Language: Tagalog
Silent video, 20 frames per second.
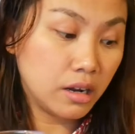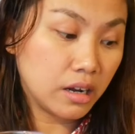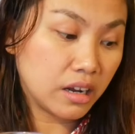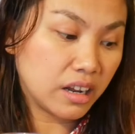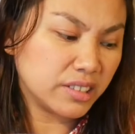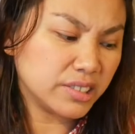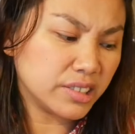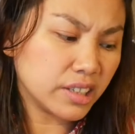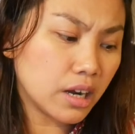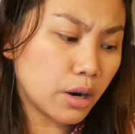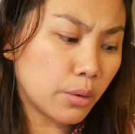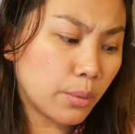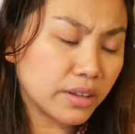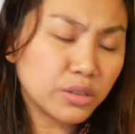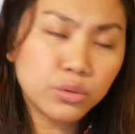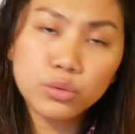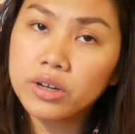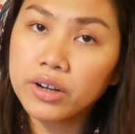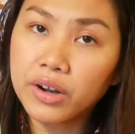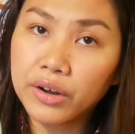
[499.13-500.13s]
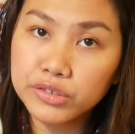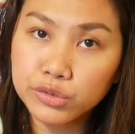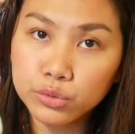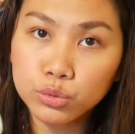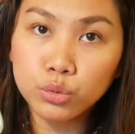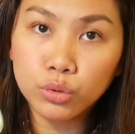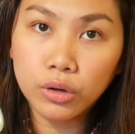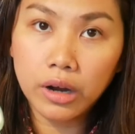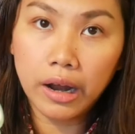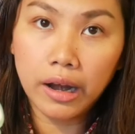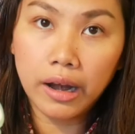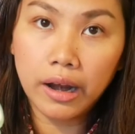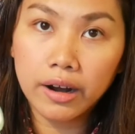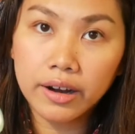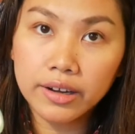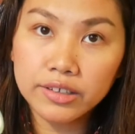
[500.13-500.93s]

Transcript: Kasi gawa to ng asukal. Ang